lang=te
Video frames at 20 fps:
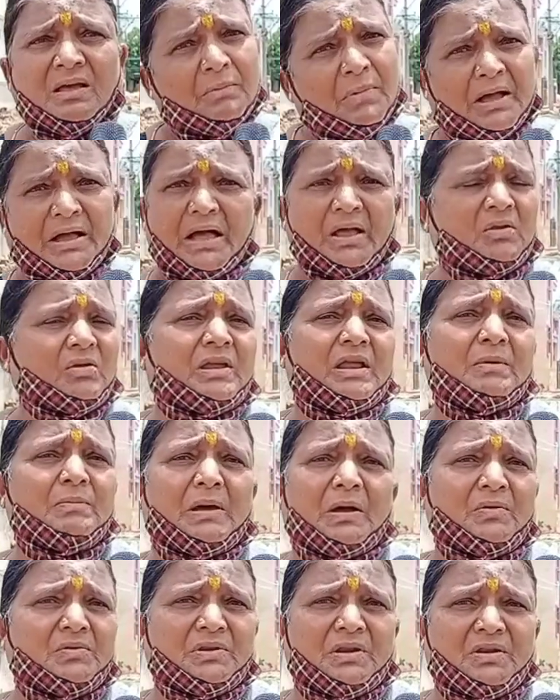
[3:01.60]
మాకు ఆరోగ్యాలు
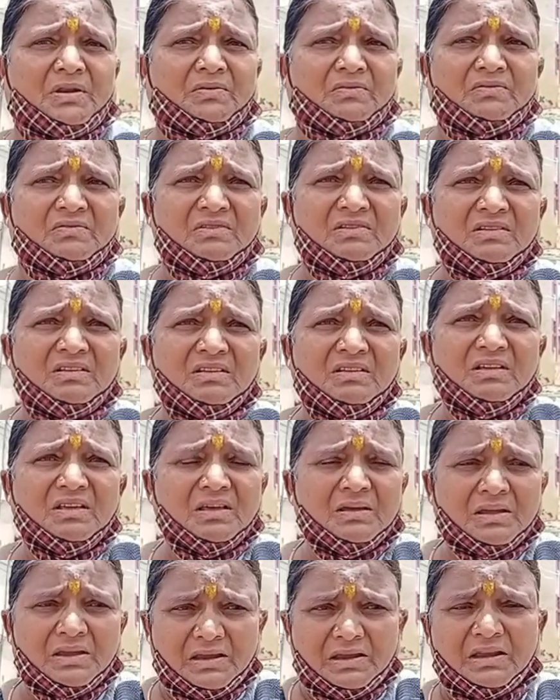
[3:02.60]
బాగుంటలేవు
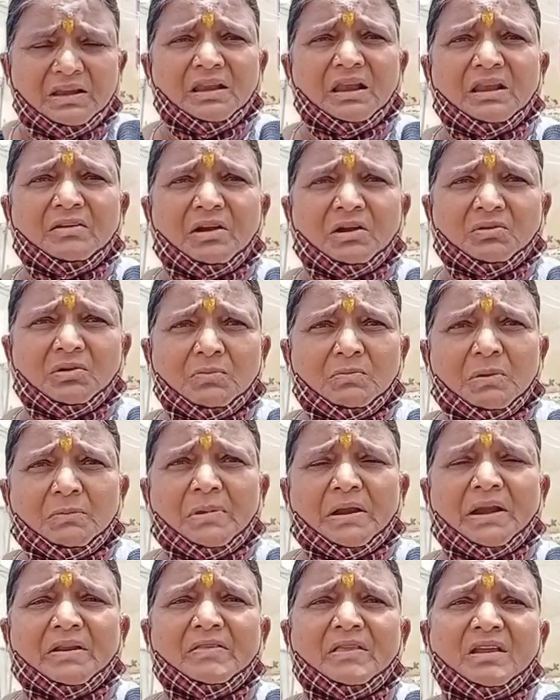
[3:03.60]
ఈ లీలాలు పట్టుకొని
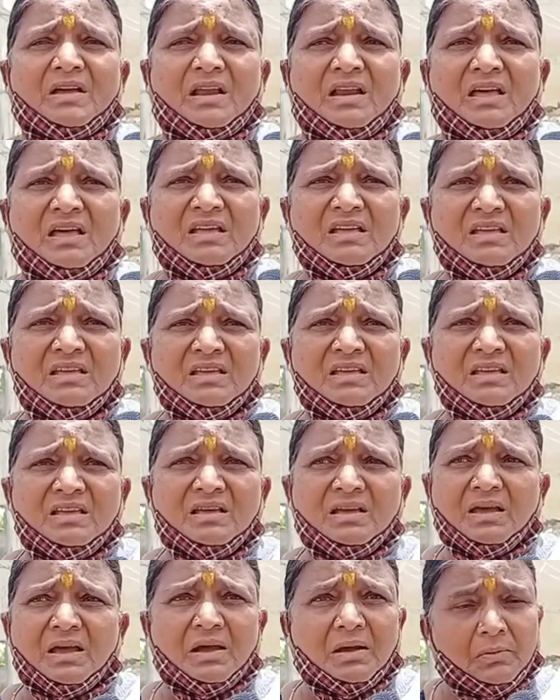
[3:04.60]
మేము ఎక్కడ తిరగాల
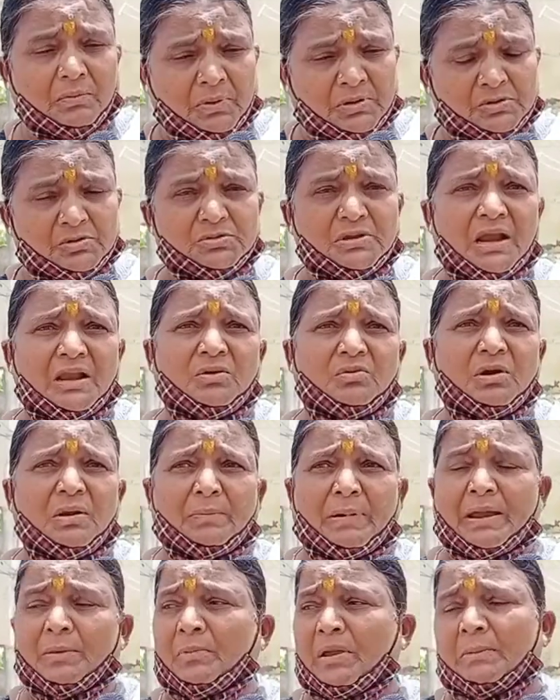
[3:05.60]
మా చుట్టాలకు కూడా
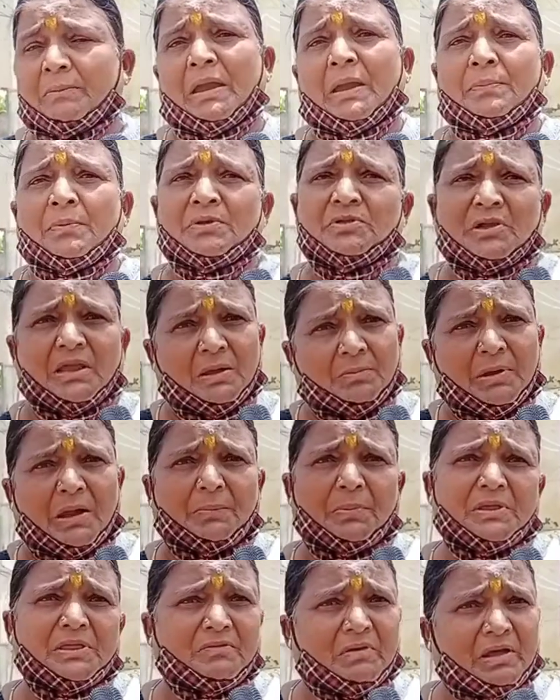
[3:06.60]
భయం ఏమైపోయిందో
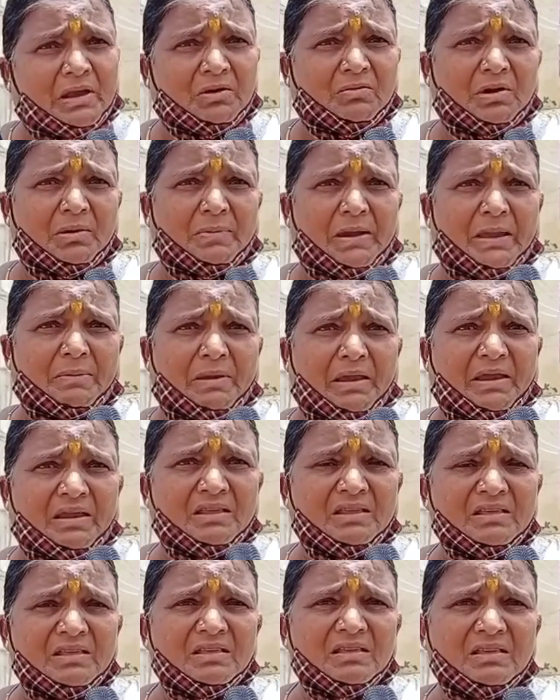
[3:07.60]
ఏమైపోయిందో వాళ్ళకు కూడా భయమే
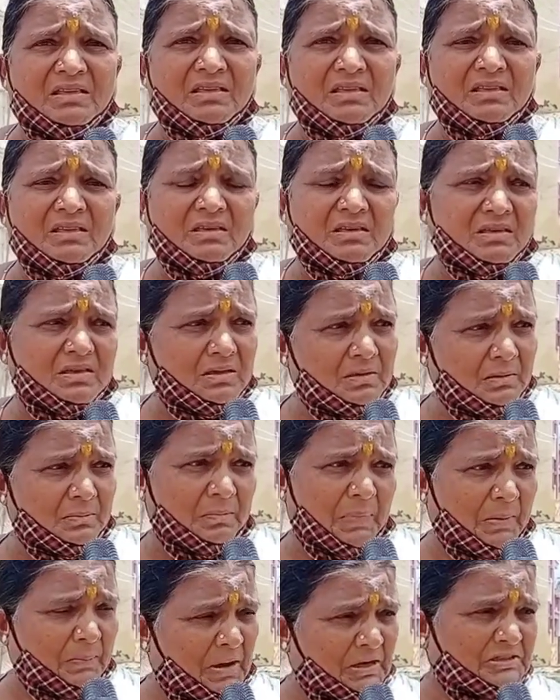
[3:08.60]

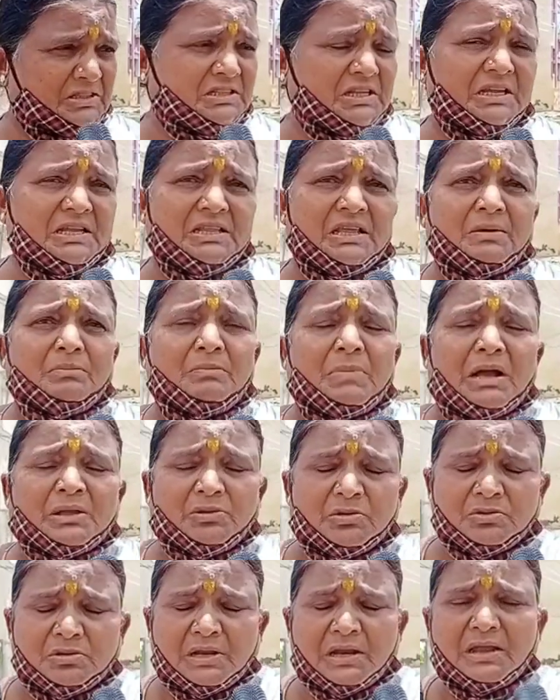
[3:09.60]
మా పరిస్థితి ఇది మాకు
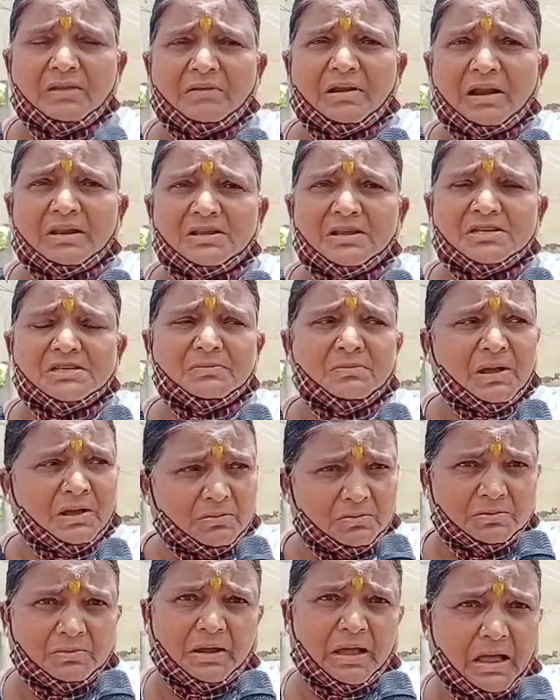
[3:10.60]
తొందరగా ఎవరైనా చేసి
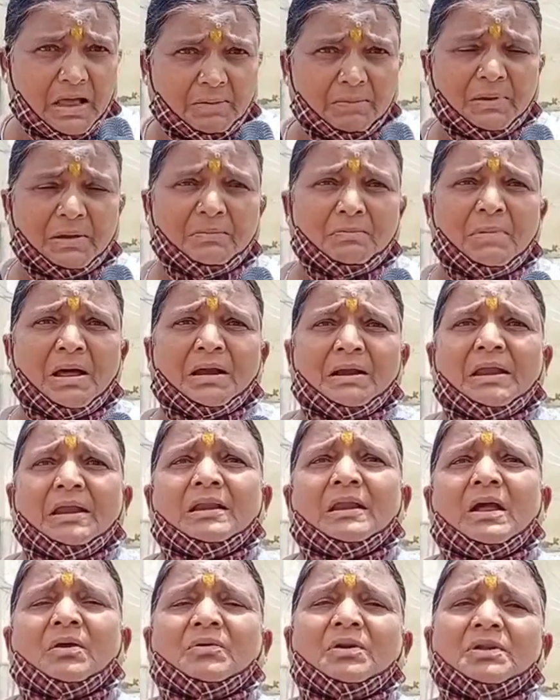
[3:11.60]
మాకు మాకు
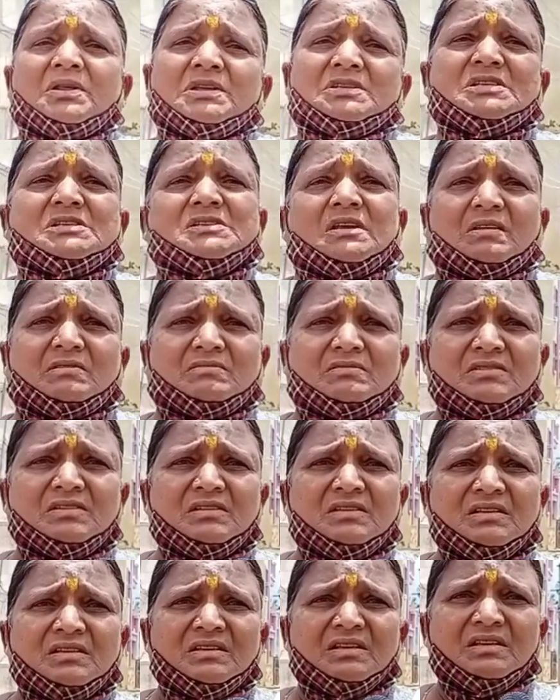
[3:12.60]
నీళ్ళు రాకుండా చేస్తే చాలు
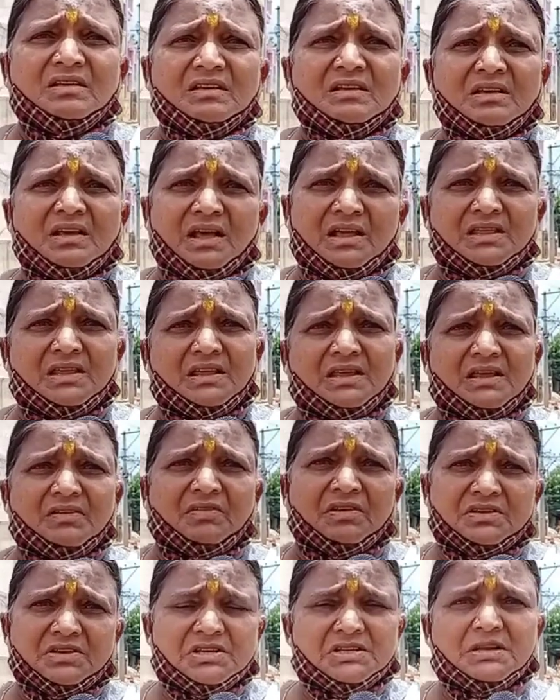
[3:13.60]
అది
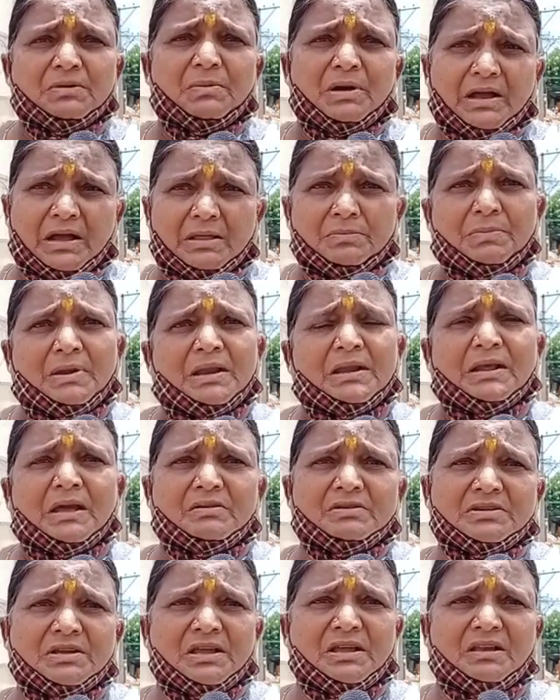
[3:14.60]
ఎవరు చేసినా మాకు అది మేలుగా
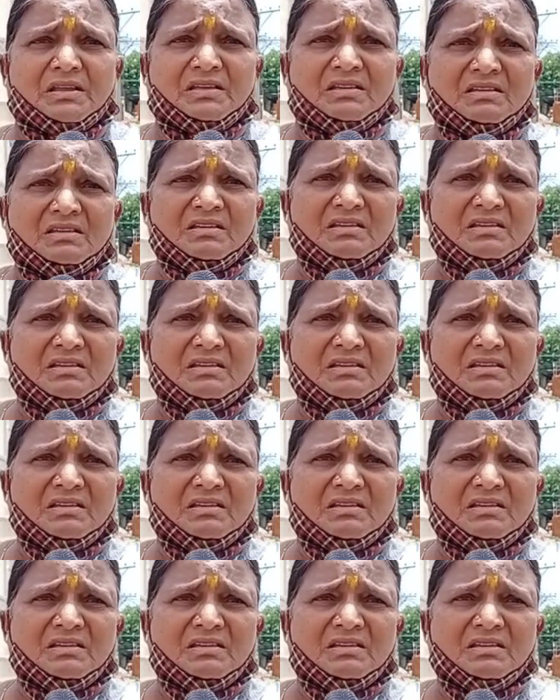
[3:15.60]
చేయాలి